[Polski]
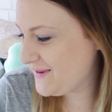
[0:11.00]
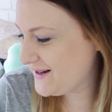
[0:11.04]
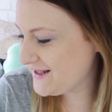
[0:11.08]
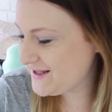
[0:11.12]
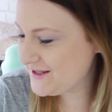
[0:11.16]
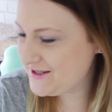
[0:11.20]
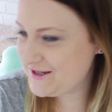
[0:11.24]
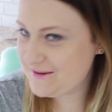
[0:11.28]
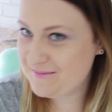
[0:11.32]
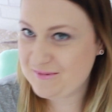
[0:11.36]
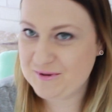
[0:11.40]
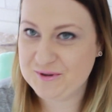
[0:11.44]

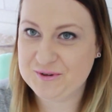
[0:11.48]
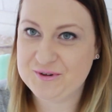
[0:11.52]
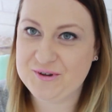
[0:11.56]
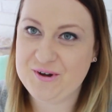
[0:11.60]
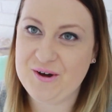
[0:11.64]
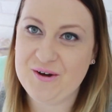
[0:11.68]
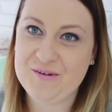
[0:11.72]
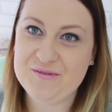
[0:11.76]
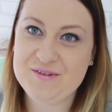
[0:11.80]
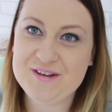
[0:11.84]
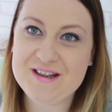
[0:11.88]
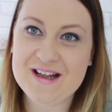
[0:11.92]
bardzo
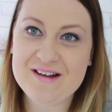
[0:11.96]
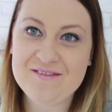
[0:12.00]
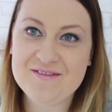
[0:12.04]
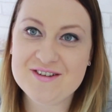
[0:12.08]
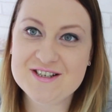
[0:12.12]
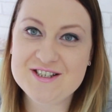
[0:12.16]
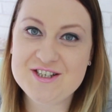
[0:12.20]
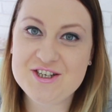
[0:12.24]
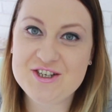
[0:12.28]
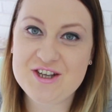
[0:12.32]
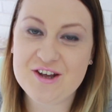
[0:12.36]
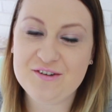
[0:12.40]
cieplutko. Witam
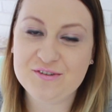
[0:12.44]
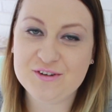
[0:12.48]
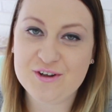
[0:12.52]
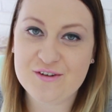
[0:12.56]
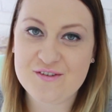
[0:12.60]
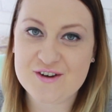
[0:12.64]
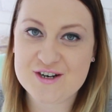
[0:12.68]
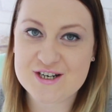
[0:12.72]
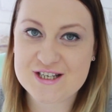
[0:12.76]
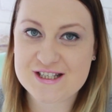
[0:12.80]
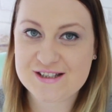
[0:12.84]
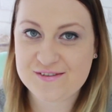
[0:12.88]
Was dzisiaj w
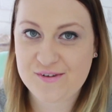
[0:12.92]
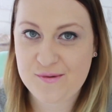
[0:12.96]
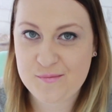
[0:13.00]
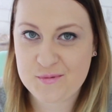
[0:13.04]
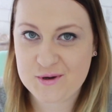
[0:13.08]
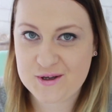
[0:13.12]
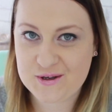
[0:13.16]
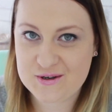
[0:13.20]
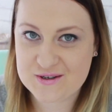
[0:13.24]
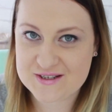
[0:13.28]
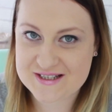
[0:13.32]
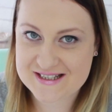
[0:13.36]
towarzystwie
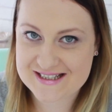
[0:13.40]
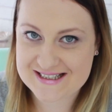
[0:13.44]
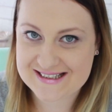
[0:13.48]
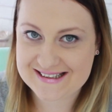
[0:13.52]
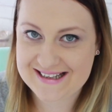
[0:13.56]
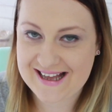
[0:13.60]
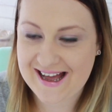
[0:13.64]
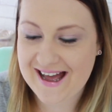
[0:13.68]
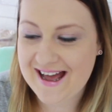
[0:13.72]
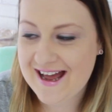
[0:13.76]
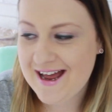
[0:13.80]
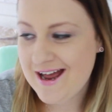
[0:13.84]
mojego
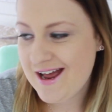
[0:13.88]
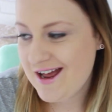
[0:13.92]
syna,